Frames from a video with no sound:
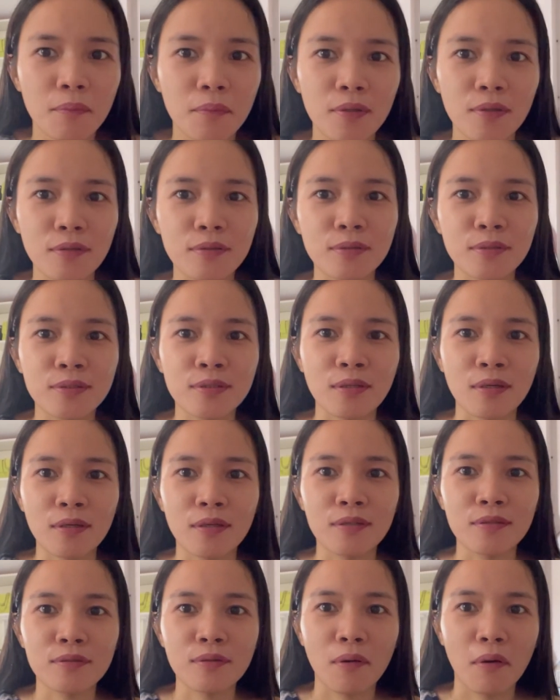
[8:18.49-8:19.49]
namang
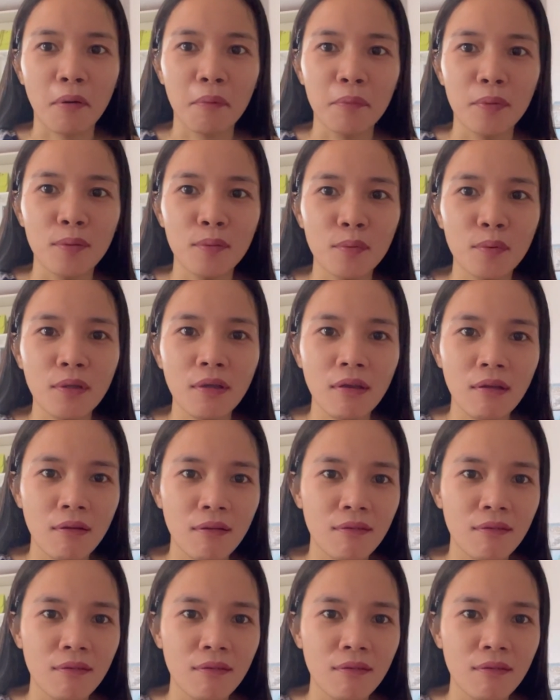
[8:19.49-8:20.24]
nagsasakit sa amin. Uy,